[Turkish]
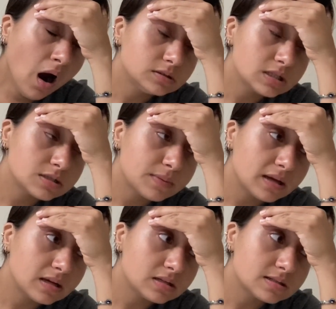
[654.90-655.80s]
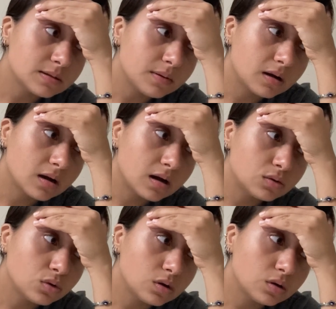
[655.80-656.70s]
Nasıl ben yarın sabah
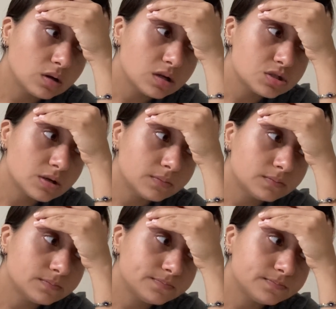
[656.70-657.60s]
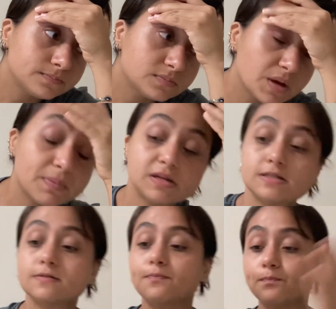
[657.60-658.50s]
kardiyoya uyanacağım?
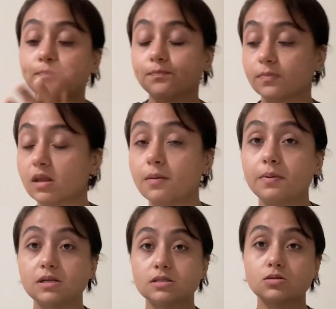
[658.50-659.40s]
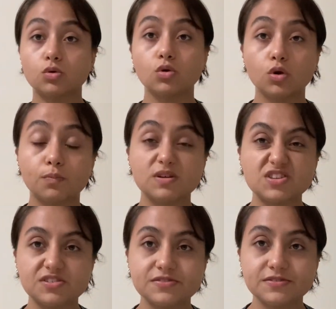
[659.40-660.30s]
Yaparız. Yaparız sorun yok.
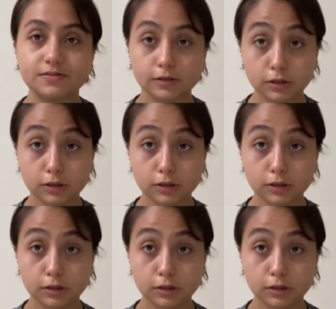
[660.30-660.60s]
Basarız.